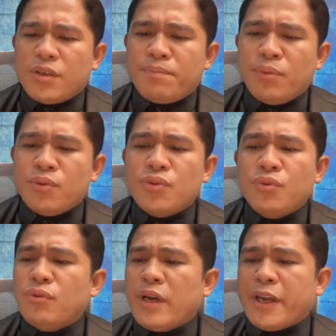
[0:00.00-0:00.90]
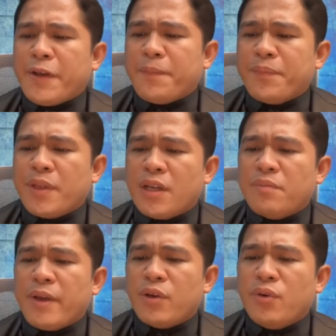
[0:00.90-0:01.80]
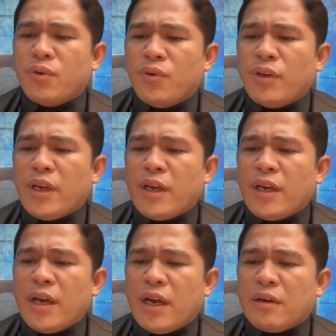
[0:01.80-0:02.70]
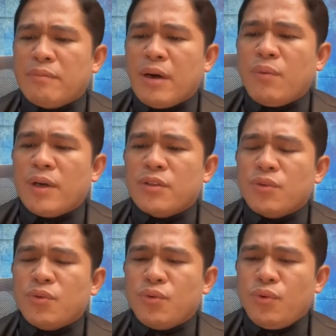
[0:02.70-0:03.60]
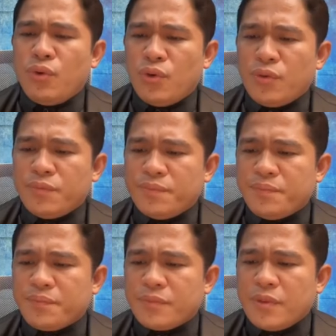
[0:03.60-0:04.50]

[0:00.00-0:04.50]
at sampung sungay at may korona ang bawat ulo.